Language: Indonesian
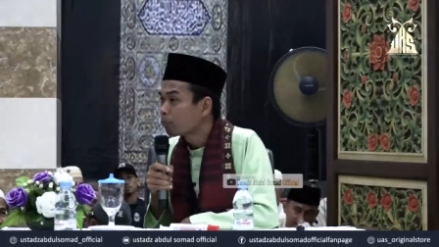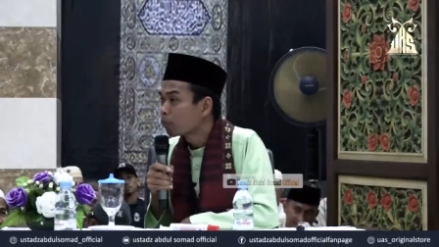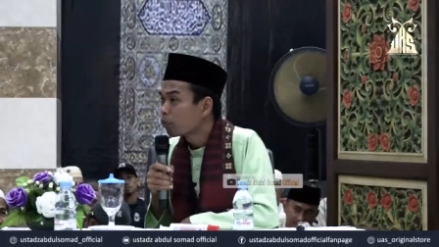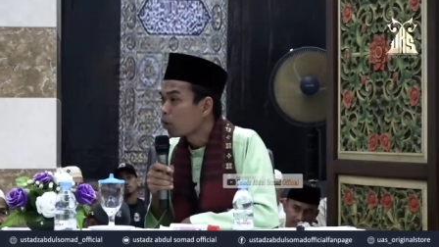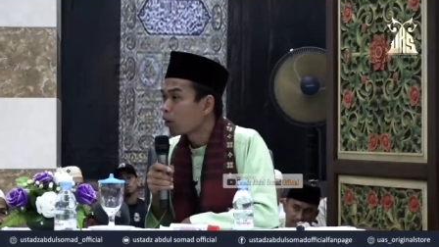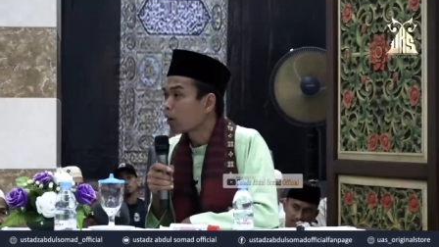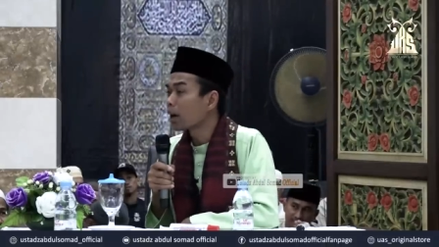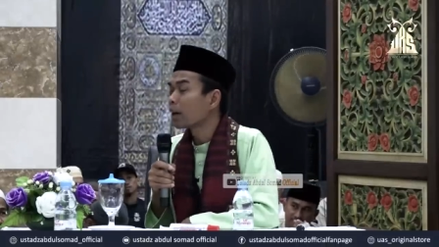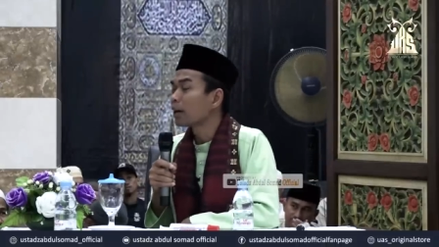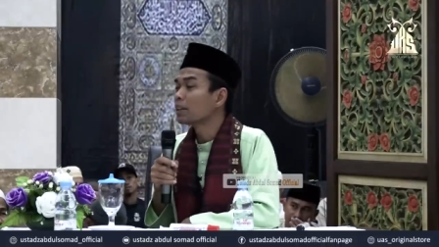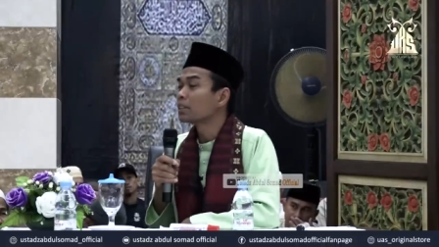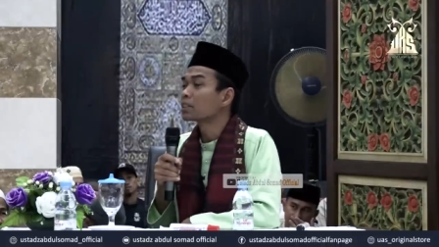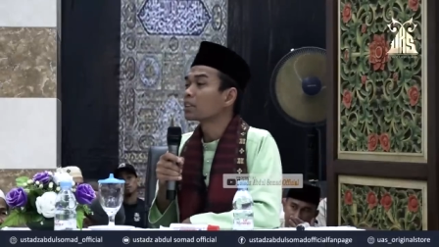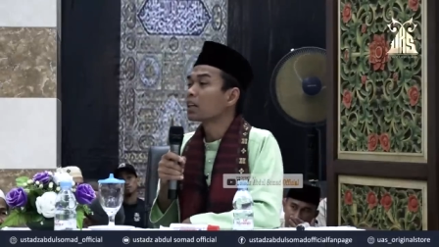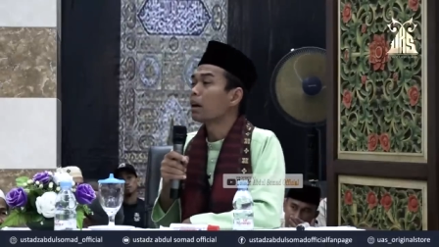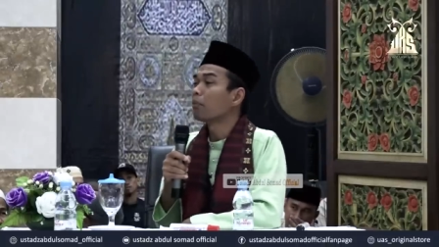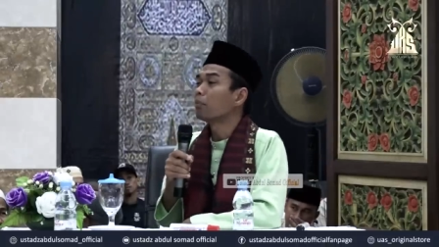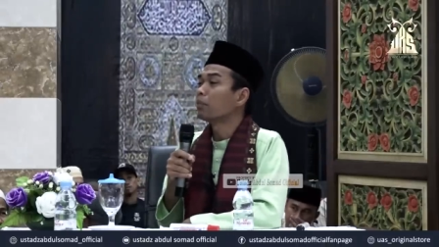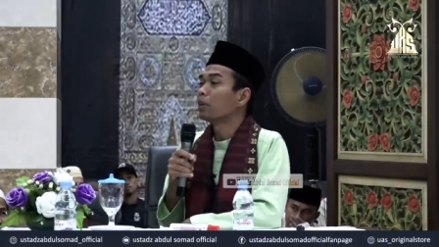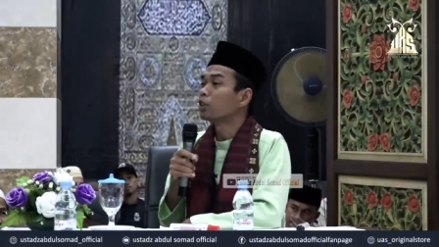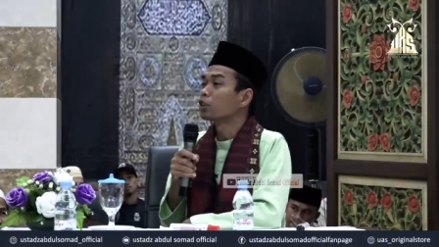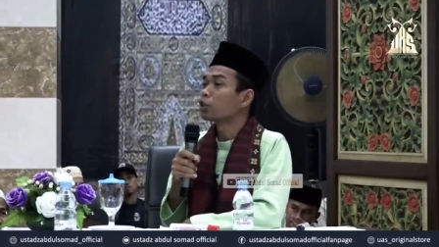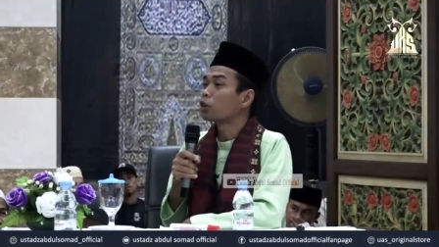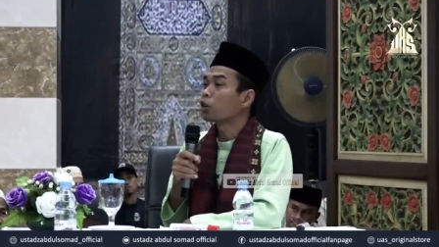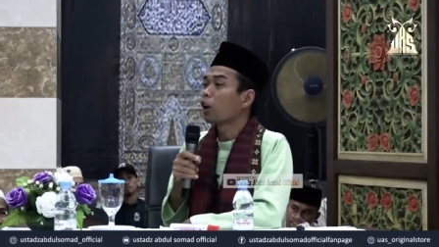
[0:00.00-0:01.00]
Orang Islam
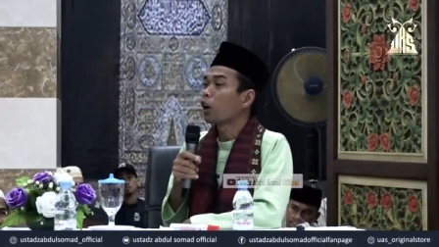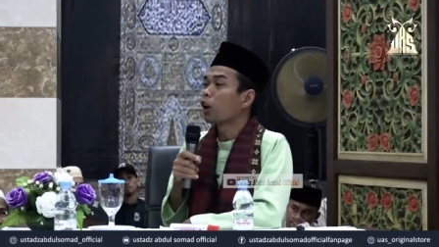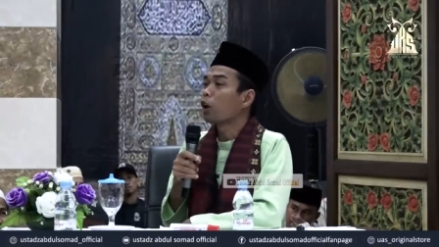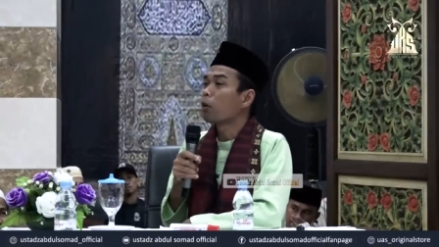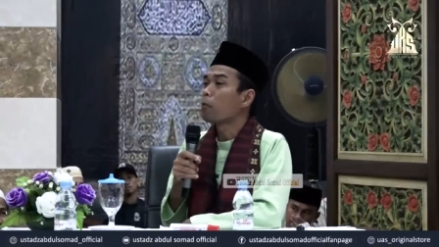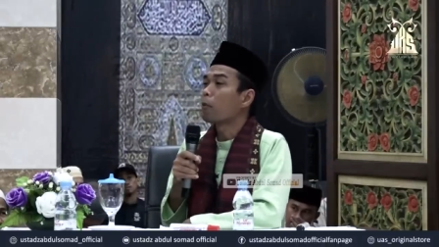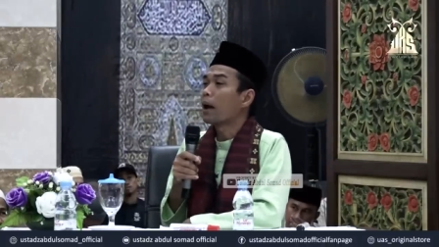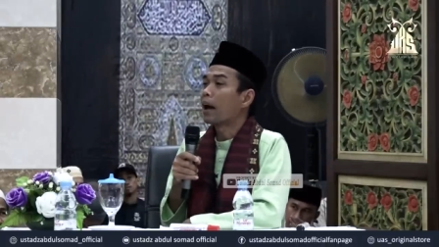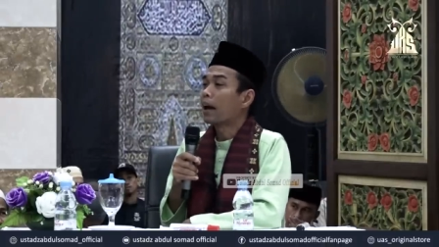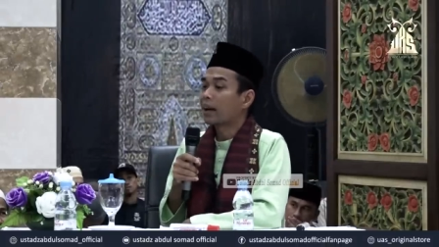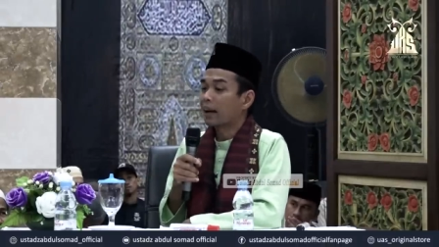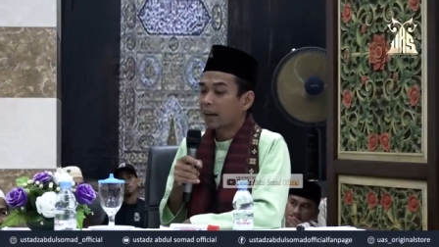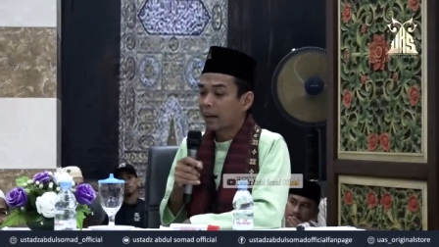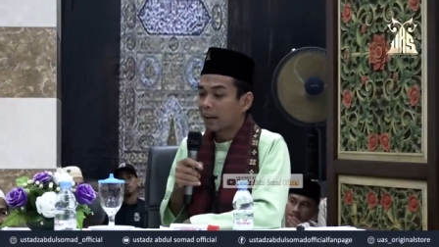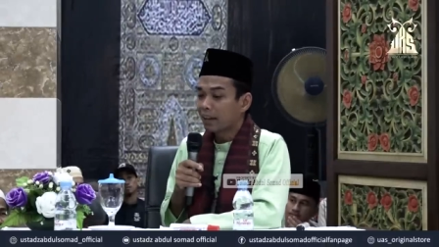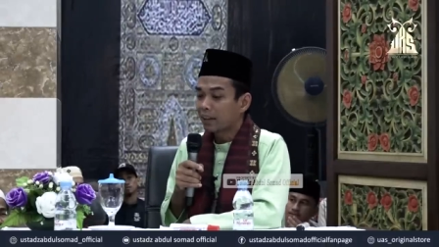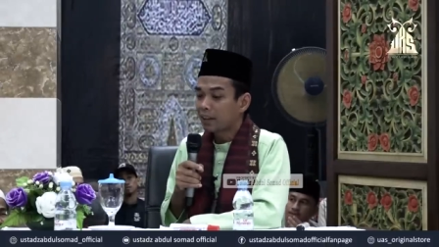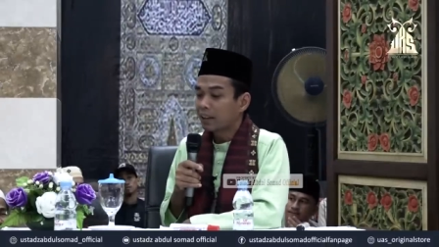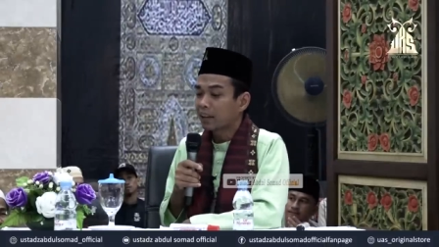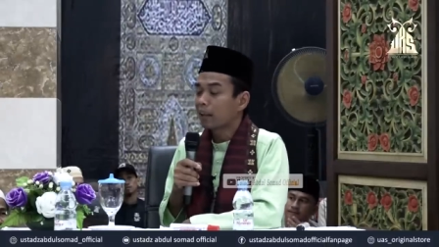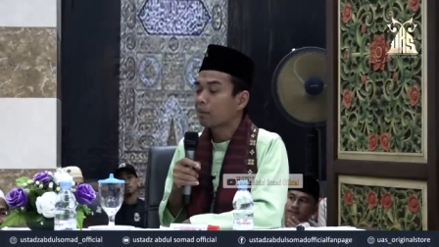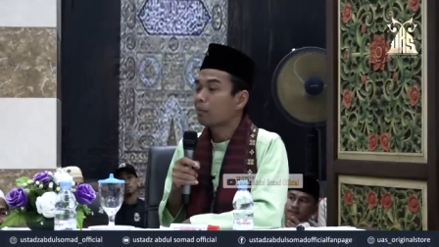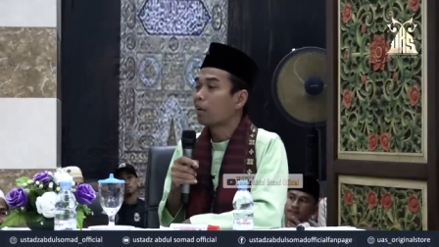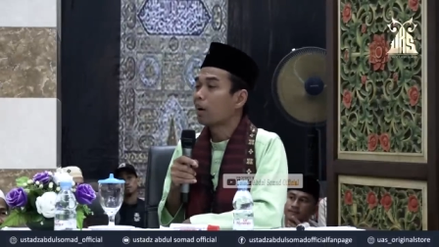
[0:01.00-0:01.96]
itu kalau makan dia